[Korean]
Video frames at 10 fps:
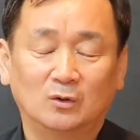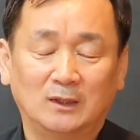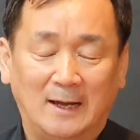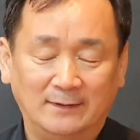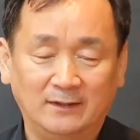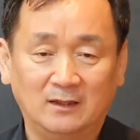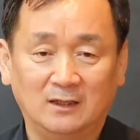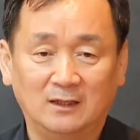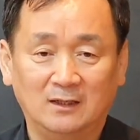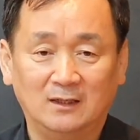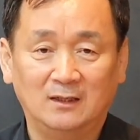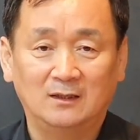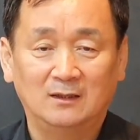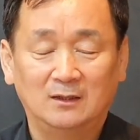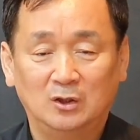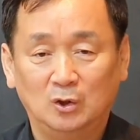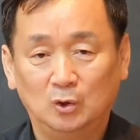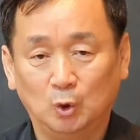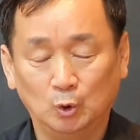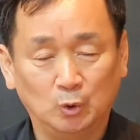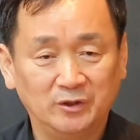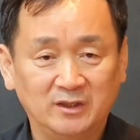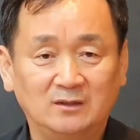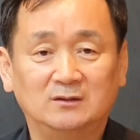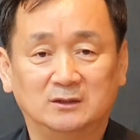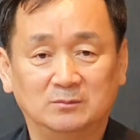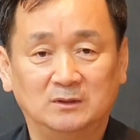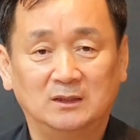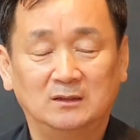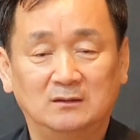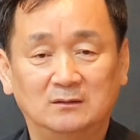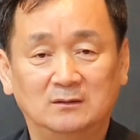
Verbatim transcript: 단계가 노동이라는 것입니다.